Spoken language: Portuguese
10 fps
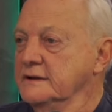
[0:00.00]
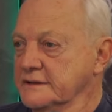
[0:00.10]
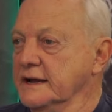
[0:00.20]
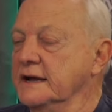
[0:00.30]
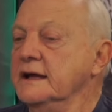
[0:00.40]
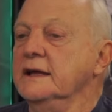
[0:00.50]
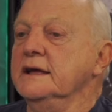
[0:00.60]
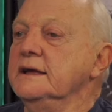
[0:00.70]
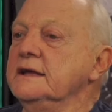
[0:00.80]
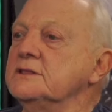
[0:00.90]
né?
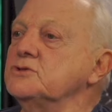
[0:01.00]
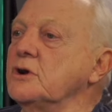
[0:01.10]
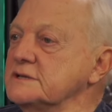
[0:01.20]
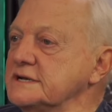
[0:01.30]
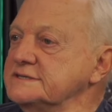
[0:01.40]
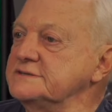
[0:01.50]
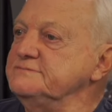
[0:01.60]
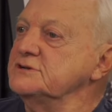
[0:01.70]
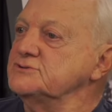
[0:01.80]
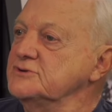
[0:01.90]
E todas as
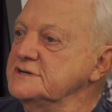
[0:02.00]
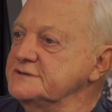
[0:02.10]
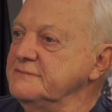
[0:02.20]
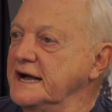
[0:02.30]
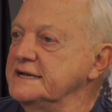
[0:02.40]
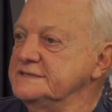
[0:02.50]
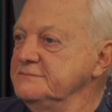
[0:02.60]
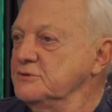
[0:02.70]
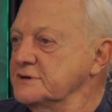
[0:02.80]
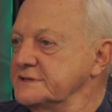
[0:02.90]
pessoas mais
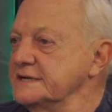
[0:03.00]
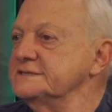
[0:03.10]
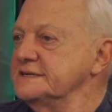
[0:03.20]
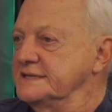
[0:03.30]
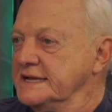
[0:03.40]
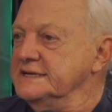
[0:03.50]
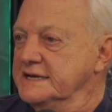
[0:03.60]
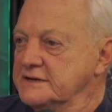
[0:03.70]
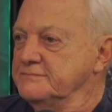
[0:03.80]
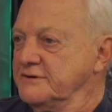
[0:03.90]
importantes que têm
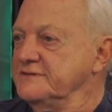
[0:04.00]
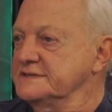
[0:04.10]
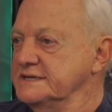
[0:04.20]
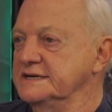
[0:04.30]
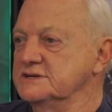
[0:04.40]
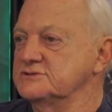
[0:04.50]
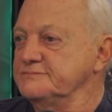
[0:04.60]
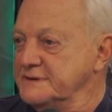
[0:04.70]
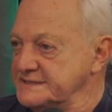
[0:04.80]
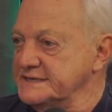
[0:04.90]
dinheiro para fazer isso,
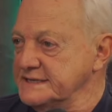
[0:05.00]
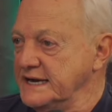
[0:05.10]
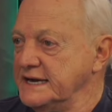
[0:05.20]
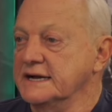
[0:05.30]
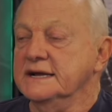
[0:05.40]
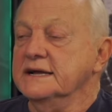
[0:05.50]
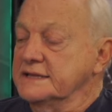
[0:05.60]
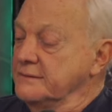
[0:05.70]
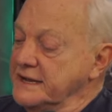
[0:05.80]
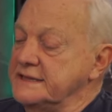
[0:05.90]
para assinar,
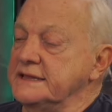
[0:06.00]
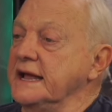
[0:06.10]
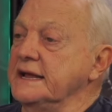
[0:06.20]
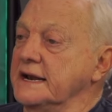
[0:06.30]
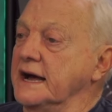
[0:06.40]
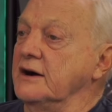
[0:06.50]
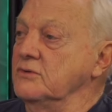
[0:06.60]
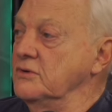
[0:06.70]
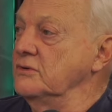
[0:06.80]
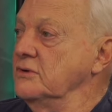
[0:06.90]
também tem lá
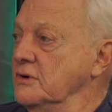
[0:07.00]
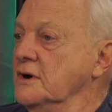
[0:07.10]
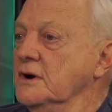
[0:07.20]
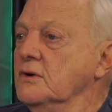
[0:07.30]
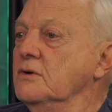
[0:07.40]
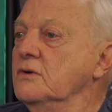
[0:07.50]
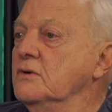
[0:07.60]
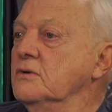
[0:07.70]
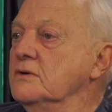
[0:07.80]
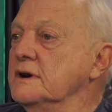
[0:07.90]
o, o,
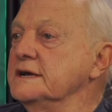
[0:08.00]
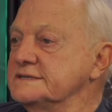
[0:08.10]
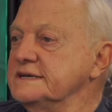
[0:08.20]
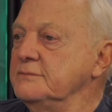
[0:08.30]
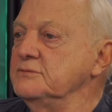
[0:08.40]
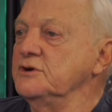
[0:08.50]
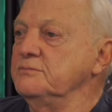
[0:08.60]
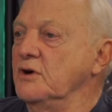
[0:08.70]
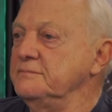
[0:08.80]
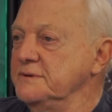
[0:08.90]
o recebe o
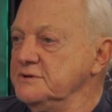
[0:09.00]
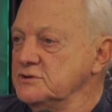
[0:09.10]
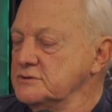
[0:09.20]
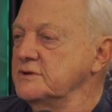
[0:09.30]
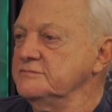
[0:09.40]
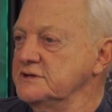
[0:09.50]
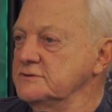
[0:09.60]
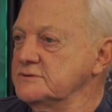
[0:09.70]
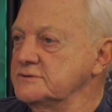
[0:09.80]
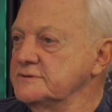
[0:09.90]
Ibope minuto a
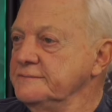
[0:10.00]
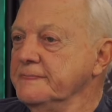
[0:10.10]
minuto.